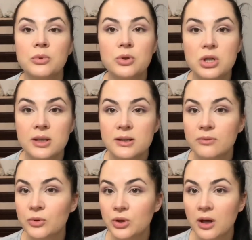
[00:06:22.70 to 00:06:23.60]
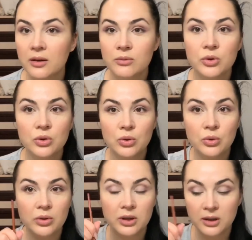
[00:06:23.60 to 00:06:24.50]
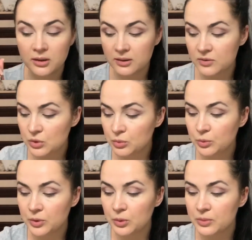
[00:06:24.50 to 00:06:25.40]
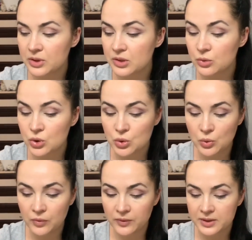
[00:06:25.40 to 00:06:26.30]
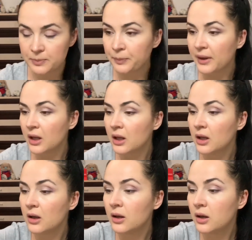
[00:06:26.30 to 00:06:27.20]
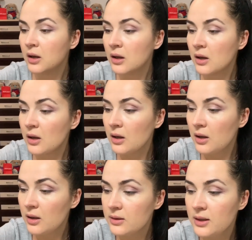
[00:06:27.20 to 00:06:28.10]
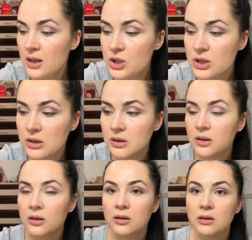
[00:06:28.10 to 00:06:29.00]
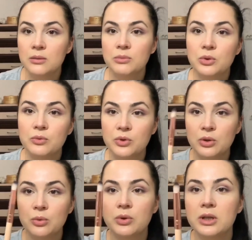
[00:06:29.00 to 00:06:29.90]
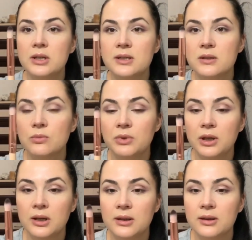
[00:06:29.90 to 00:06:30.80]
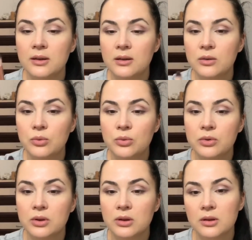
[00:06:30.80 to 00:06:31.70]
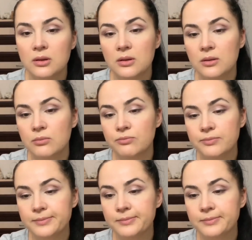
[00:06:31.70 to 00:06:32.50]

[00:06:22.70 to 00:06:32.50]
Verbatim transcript: Получается вот так вот, но я это все буду потом растушевывать. А, дальше беру вот такую кисть, у меня это от э,